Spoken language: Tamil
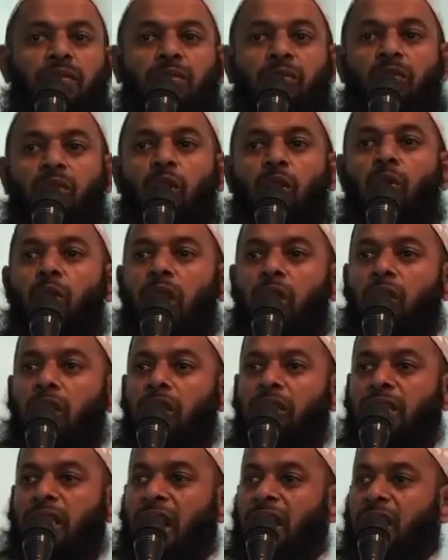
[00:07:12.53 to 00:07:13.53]

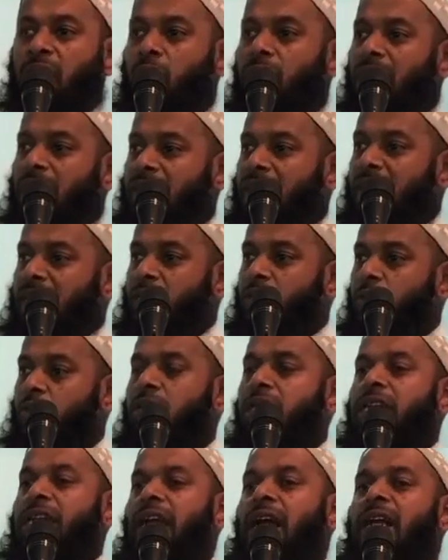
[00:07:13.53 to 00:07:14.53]
ஒவ்வொருவரும் தனது உள்ளத்தை
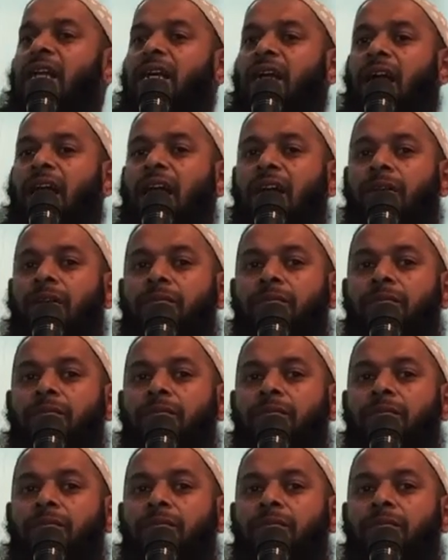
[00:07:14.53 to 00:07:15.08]
தொட்டு கேளுங்கள்